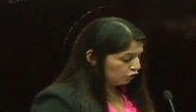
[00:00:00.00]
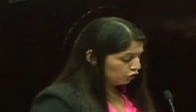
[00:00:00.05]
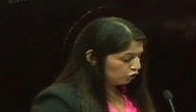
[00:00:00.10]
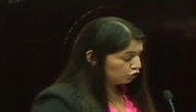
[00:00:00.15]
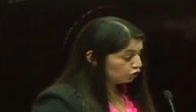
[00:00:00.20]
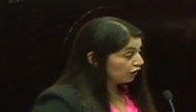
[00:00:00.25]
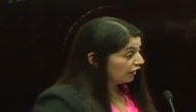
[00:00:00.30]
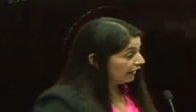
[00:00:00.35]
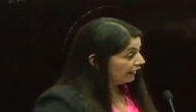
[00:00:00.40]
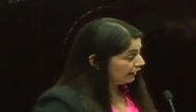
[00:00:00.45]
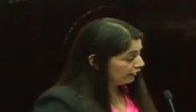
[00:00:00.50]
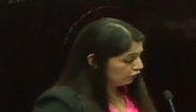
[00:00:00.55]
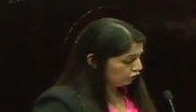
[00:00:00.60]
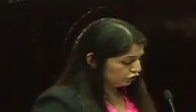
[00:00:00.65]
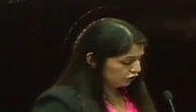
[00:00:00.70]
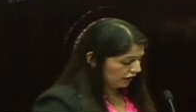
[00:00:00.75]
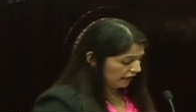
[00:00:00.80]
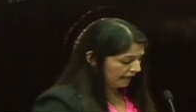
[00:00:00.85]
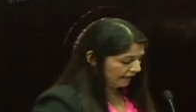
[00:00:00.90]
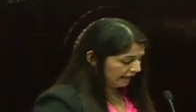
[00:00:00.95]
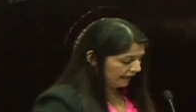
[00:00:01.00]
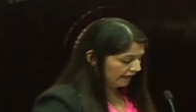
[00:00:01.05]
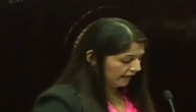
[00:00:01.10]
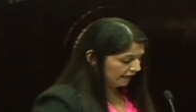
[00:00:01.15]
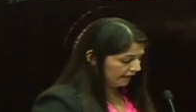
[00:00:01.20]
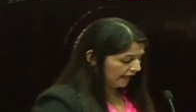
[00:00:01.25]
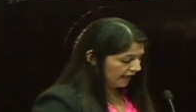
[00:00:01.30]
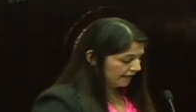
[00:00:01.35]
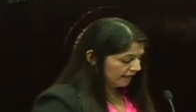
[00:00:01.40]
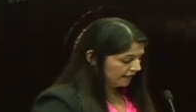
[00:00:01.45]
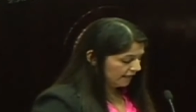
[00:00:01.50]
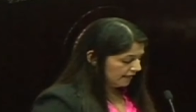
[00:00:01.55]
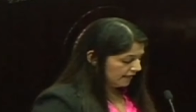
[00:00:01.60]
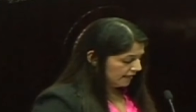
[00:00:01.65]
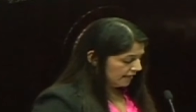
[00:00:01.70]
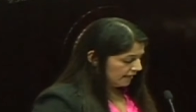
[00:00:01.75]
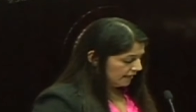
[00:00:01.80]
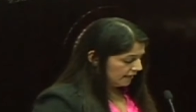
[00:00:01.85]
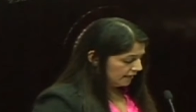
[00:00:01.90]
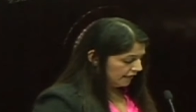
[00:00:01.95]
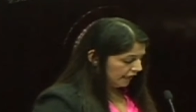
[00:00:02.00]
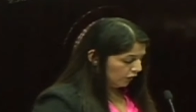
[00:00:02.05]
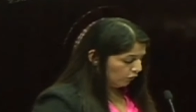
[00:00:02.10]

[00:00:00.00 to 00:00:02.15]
sustraernos de la realidad de